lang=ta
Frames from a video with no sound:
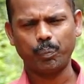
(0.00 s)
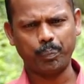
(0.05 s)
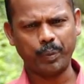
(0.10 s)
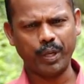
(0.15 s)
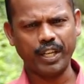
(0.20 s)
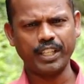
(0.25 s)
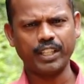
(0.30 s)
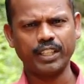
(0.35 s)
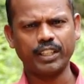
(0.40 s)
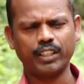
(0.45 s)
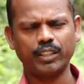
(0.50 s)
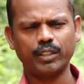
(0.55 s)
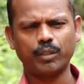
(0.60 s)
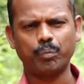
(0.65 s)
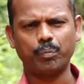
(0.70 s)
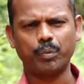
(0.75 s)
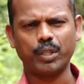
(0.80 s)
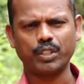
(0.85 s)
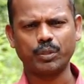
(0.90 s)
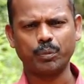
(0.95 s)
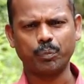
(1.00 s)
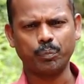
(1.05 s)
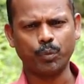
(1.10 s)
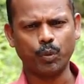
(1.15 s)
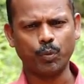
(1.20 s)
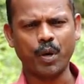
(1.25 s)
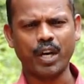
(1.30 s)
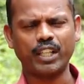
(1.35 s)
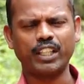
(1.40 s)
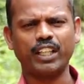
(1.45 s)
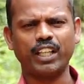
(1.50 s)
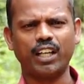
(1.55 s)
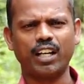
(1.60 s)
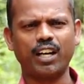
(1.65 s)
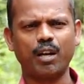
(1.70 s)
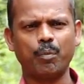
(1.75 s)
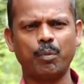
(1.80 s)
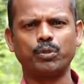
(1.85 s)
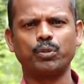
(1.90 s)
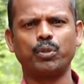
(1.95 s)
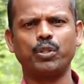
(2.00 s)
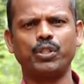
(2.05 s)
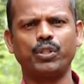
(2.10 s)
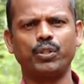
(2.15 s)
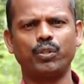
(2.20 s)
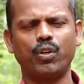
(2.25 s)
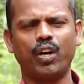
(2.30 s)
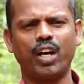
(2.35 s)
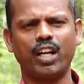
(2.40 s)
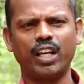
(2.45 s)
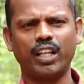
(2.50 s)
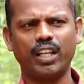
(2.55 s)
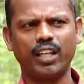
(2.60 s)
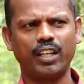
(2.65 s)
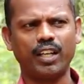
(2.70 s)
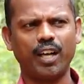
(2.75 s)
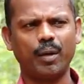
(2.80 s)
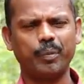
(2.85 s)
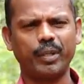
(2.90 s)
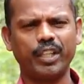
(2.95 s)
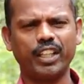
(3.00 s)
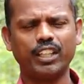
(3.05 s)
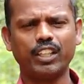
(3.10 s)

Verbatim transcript: பெயின் ப்ளஸ் உபாதைகள்லாம் நம்ம சொல்லிகிட்ருக்கோம் ஆனால் எல்லாமே